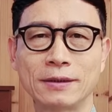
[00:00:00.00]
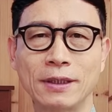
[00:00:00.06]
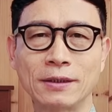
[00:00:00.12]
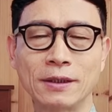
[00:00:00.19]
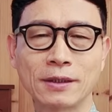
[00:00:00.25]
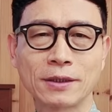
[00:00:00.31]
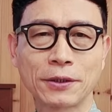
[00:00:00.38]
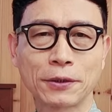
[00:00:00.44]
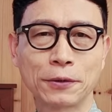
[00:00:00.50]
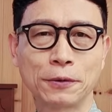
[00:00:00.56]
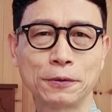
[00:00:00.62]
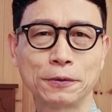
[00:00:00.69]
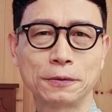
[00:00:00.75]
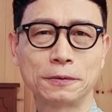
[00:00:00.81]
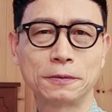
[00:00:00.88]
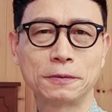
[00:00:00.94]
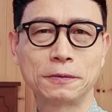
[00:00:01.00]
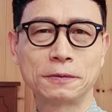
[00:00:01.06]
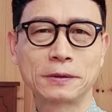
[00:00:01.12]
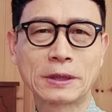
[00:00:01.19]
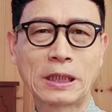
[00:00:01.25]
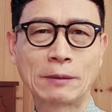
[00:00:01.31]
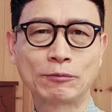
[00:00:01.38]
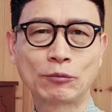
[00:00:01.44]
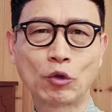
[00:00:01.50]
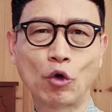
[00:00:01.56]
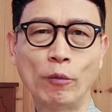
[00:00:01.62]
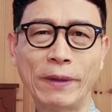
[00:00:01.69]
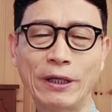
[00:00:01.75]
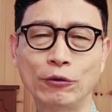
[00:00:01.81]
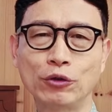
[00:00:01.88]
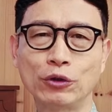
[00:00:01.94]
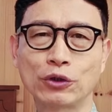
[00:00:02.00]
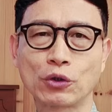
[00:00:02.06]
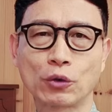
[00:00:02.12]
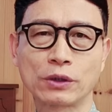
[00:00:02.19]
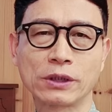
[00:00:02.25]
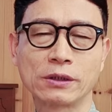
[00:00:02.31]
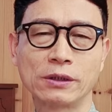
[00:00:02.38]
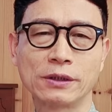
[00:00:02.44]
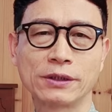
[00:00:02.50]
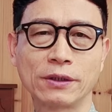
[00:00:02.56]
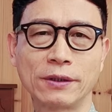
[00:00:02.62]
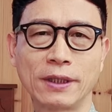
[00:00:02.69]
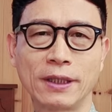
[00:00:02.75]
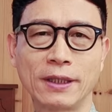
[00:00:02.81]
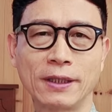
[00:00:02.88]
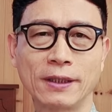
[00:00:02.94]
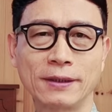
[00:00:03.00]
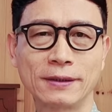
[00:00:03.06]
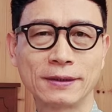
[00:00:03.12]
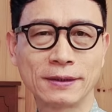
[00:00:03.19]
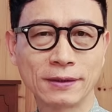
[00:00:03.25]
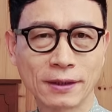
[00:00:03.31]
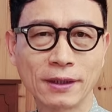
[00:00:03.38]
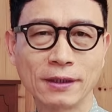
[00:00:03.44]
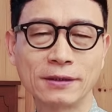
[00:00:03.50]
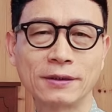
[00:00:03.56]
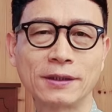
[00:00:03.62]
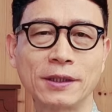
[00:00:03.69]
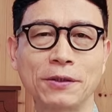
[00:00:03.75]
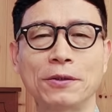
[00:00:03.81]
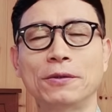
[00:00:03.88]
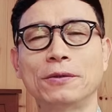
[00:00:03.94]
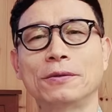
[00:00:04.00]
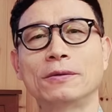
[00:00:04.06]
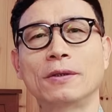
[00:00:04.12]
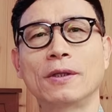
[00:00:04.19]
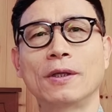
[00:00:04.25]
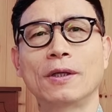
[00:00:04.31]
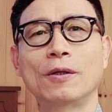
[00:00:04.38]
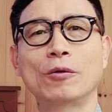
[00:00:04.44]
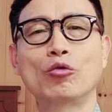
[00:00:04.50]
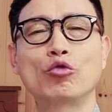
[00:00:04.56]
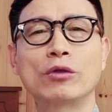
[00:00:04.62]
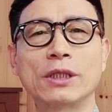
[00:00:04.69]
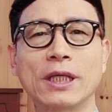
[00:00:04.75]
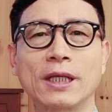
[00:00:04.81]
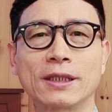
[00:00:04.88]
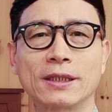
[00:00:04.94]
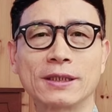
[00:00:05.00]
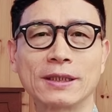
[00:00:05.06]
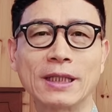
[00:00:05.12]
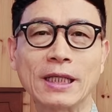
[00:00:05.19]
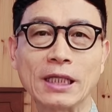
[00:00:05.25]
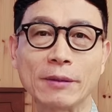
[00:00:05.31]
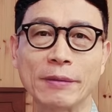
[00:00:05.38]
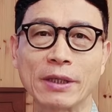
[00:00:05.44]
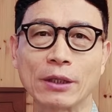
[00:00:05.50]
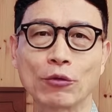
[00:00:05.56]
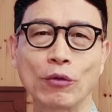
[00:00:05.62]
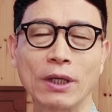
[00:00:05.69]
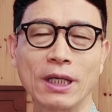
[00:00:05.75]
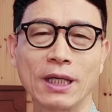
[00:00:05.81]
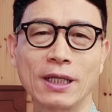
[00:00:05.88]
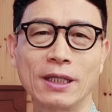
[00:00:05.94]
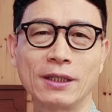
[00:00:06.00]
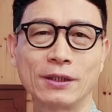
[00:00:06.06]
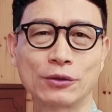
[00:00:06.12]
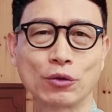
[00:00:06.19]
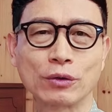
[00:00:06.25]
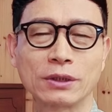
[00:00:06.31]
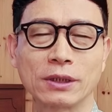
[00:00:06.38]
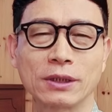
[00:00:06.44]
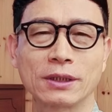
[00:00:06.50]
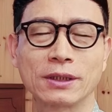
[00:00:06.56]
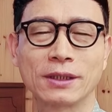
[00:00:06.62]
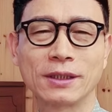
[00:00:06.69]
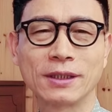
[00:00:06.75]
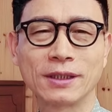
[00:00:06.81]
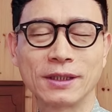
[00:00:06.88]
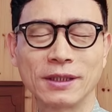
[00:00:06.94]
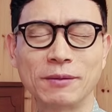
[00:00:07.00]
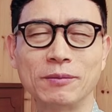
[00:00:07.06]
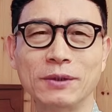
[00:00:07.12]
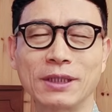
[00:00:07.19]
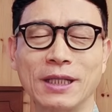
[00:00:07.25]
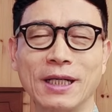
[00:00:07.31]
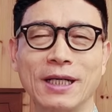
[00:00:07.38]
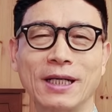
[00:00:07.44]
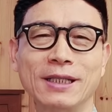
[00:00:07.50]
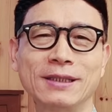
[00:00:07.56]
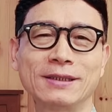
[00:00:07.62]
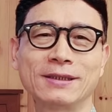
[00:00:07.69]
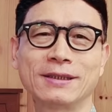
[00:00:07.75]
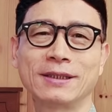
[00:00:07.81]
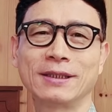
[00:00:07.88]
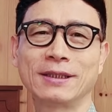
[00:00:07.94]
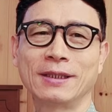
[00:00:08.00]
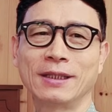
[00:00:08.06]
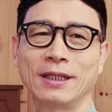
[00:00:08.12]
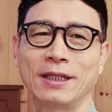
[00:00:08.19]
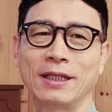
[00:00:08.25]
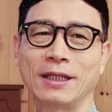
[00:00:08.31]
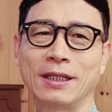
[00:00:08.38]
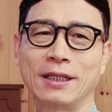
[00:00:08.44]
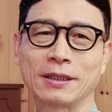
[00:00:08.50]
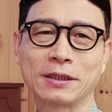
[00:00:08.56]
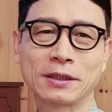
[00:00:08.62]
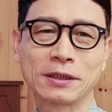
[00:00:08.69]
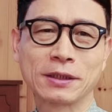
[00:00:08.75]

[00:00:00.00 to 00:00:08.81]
안녕하세요. 참 고마운 소식을 전해 드리는데요. 우리의 기다림에 관한 소식입니다. 아,